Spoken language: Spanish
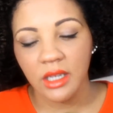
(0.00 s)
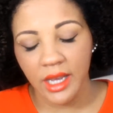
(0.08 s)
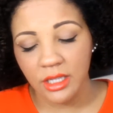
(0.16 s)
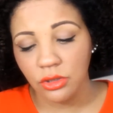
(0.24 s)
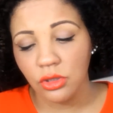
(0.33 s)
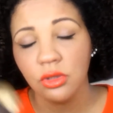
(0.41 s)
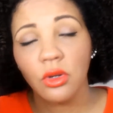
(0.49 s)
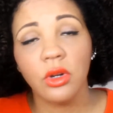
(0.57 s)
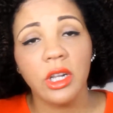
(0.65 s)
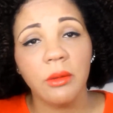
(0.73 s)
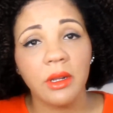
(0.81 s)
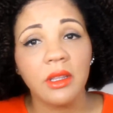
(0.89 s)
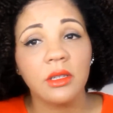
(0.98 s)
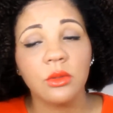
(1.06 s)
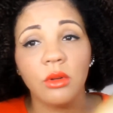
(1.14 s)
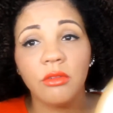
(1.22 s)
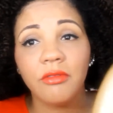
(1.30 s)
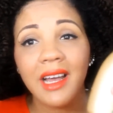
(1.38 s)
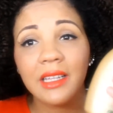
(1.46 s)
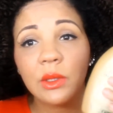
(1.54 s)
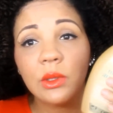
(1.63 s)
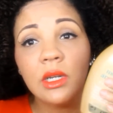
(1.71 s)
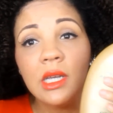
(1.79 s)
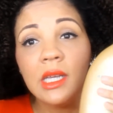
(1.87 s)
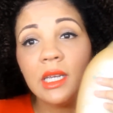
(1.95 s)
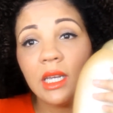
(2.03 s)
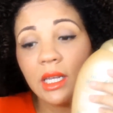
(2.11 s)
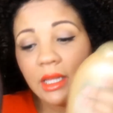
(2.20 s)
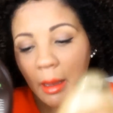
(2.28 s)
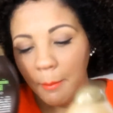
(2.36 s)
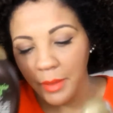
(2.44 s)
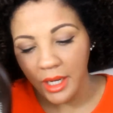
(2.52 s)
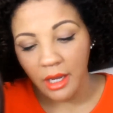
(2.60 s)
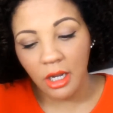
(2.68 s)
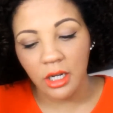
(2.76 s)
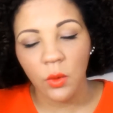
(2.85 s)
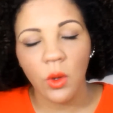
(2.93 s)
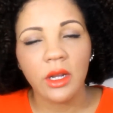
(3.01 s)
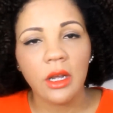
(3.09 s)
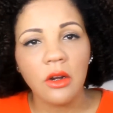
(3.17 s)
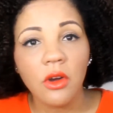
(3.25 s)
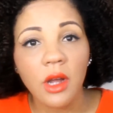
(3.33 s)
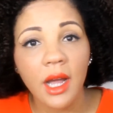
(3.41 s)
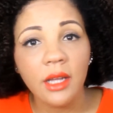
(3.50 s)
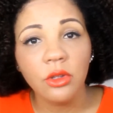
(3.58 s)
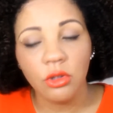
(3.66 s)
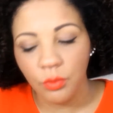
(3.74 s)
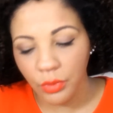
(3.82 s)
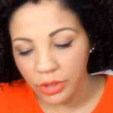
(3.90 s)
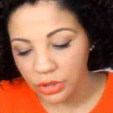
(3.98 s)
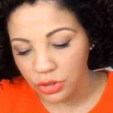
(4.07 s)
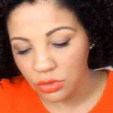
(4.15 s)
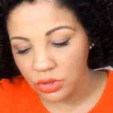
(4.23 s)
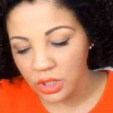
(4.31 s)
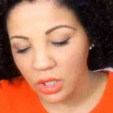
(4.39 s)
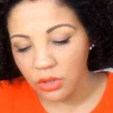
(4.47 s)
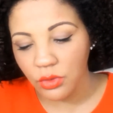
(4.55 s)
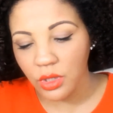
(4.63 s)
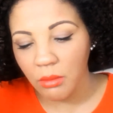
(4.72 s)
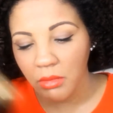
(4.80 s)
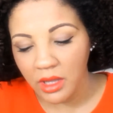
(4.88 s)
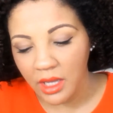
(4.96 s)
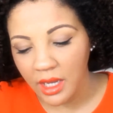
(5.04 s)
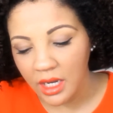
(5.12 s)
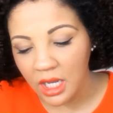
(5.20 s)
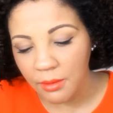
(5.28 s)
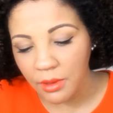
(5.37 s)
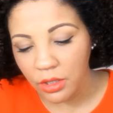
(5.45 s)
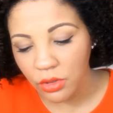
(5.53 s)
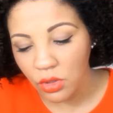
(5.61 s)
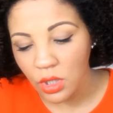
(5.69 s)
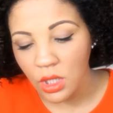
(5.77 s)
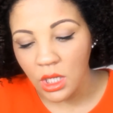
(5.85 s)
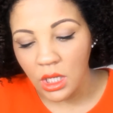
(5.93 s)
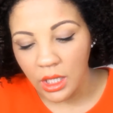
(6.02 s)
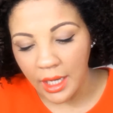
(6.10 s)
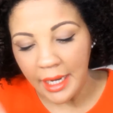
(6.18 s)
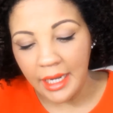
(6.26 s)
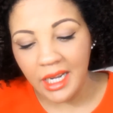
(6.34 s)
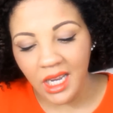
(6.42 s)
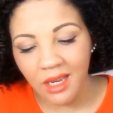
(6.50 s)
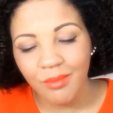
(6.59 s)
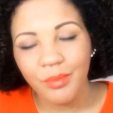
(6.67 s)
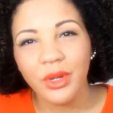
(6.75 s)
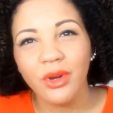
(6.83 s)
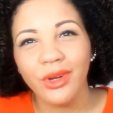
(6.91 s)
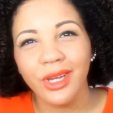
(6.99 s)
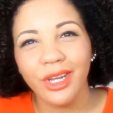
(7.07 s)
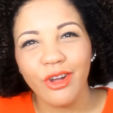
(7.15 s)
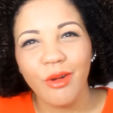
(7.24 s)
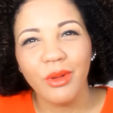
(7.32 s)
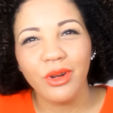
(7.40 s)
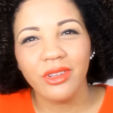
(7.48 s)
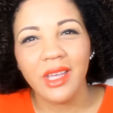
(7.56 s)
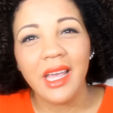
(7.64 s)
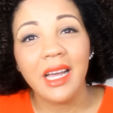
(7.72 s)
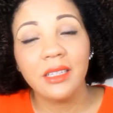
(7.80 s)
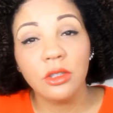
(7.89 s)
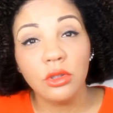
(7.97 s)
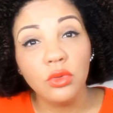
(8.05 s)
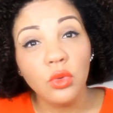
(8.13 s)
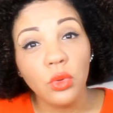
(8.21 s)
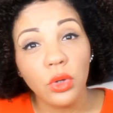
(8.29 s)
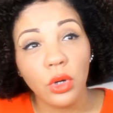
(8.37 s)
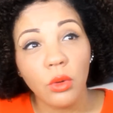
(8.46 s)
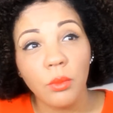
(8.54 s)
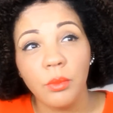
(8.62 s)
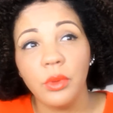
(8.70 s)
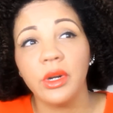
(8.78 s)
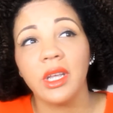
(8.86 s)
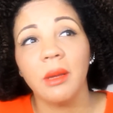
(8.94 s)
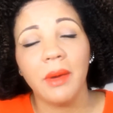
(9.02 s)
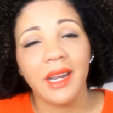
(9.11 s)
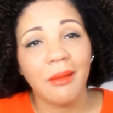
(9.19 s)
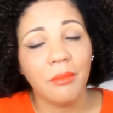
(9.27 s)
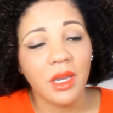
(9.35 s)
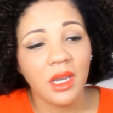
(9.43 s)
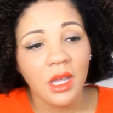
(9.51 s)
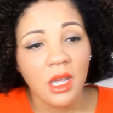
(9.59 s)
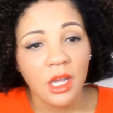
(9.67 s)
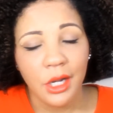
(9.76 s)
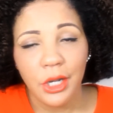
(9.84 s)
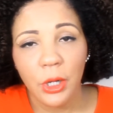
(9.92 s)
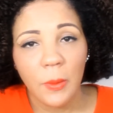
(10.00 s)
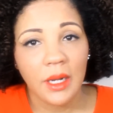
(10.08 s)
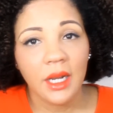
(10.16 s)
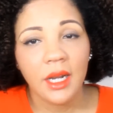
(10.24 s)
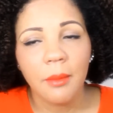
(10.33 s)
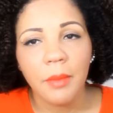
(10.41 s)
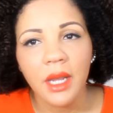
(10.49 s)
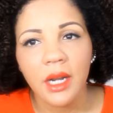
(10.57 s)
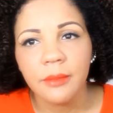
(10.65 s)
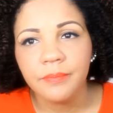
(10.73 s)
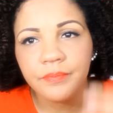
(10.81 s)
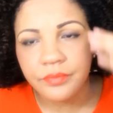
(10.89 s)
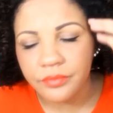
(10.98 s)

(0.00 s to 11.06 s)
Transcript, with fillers: Estos son libres de sulfato y también, al igual que los Cantu, pues yo siento que me deja el cabello eh, limpio y no me lo dejan duro. Porque para mí no vale la pena.